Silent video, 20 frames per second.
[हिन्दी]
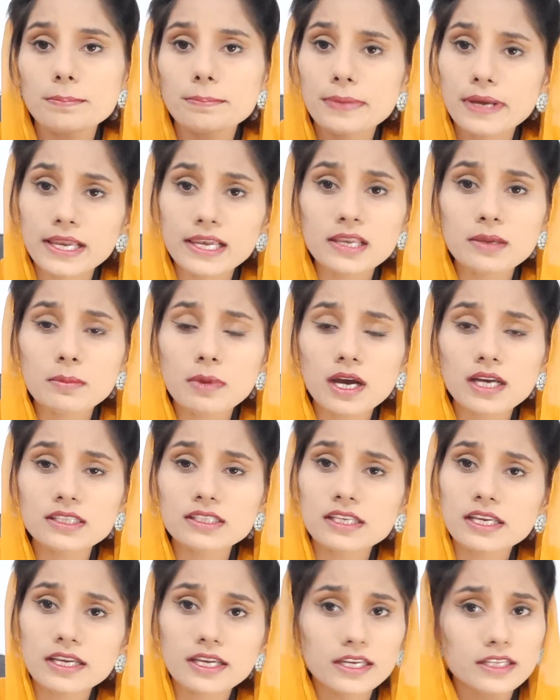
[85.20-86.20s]
पहली
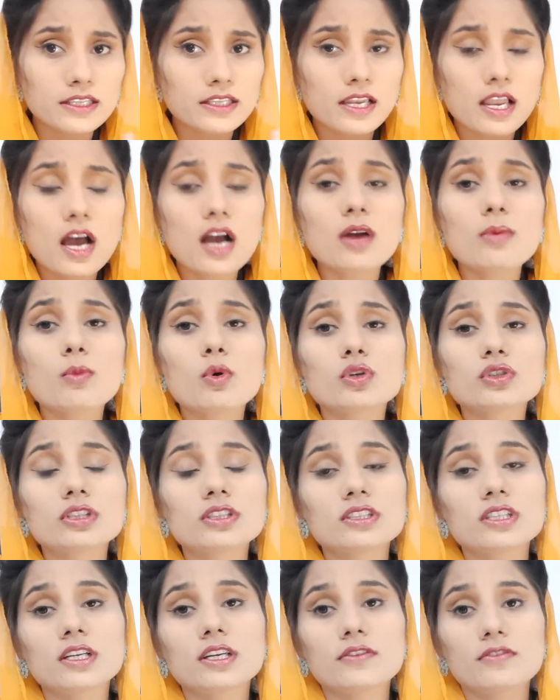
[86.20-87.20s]
बात यह कि तलाक
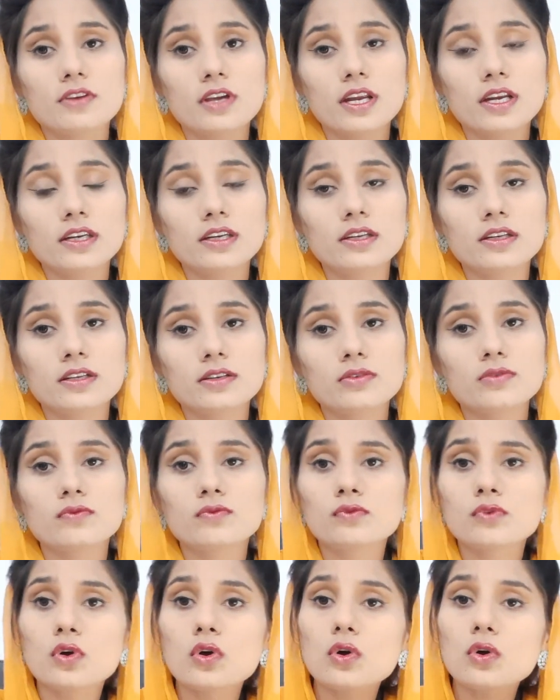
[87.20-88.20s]
मौसर सर्टिफिकेट
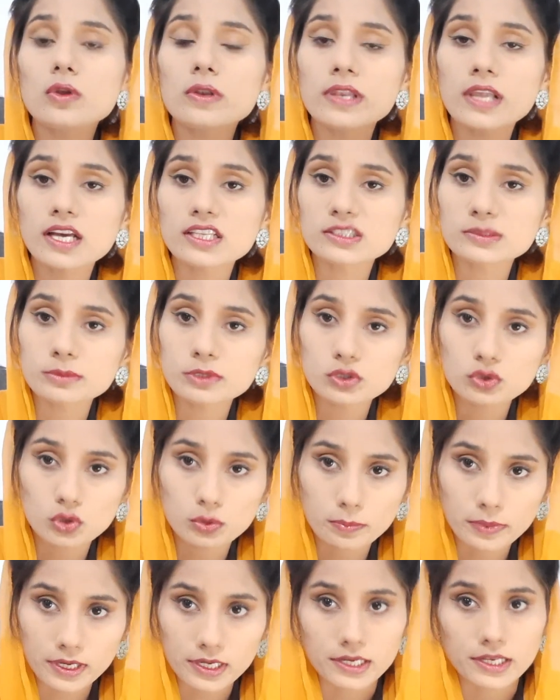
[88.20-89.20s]
वो लाजमी
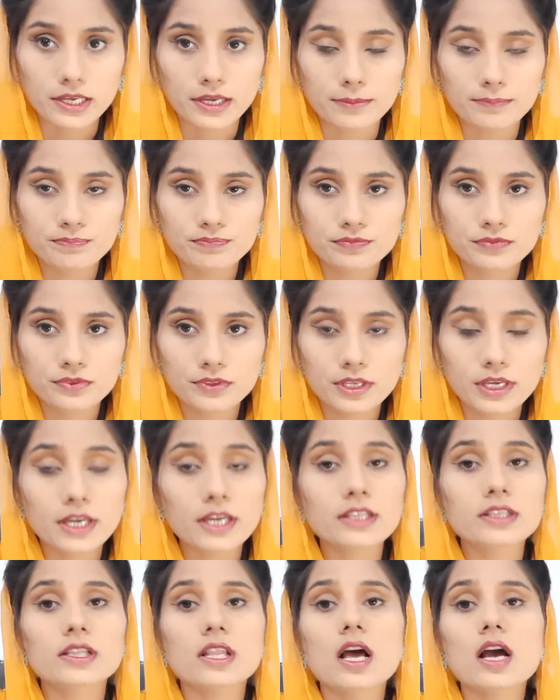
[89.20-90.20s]
तौर पर ले
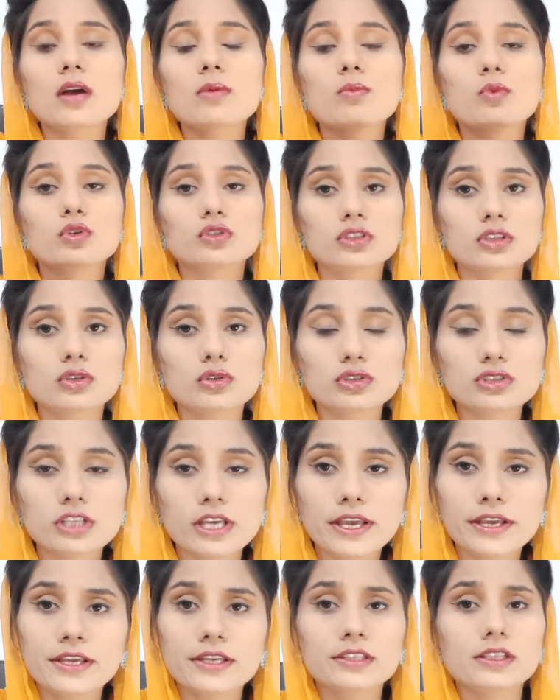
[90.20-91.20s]
देखें तलाक मौसर हो
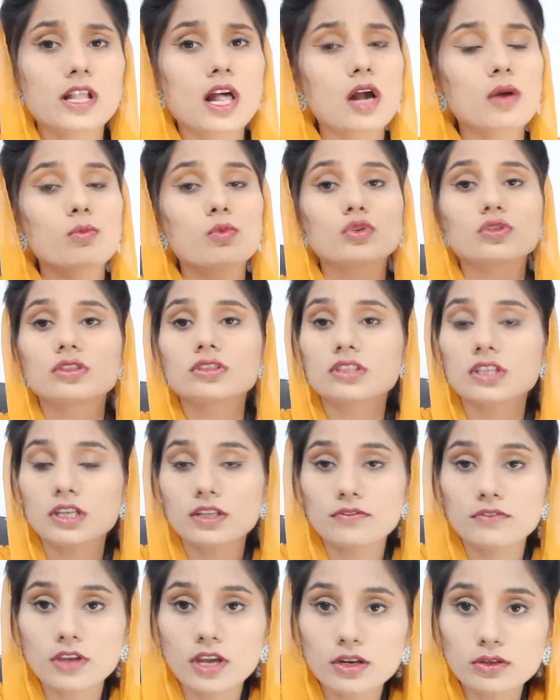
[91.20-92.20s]
जाएगी तलाक मौसर
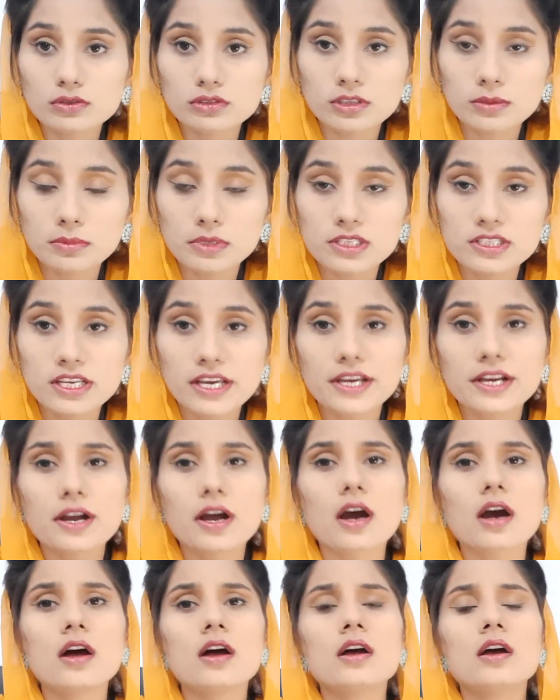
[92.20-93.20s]
सर्टिफिकेट उसे मिल
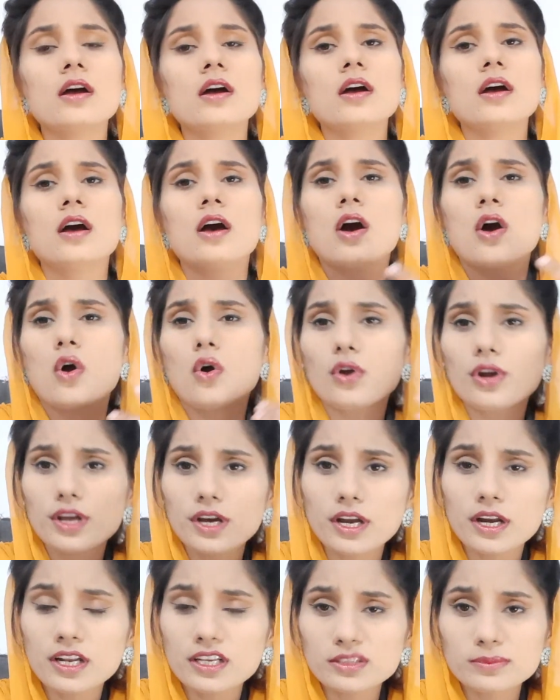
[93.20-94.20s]
जाएगा और
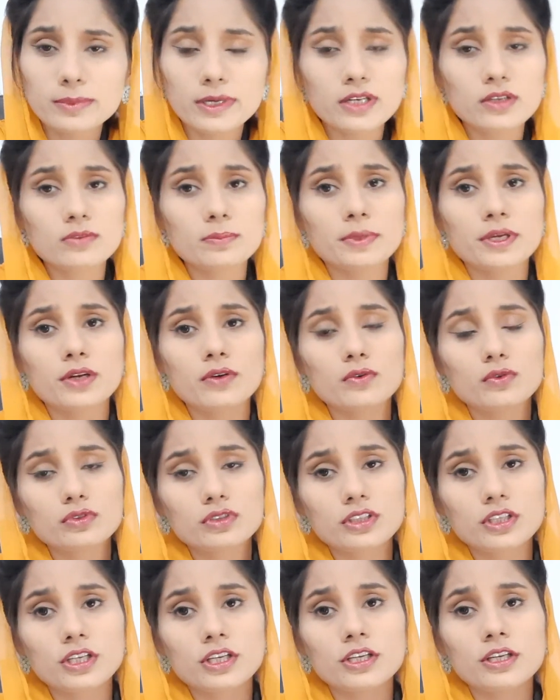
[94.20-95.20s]
अगर हस्बैंड फिर
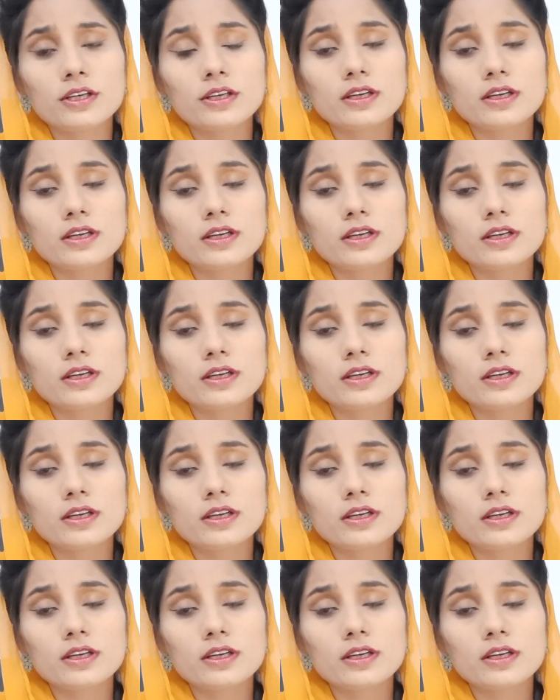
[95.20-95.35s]
उसकी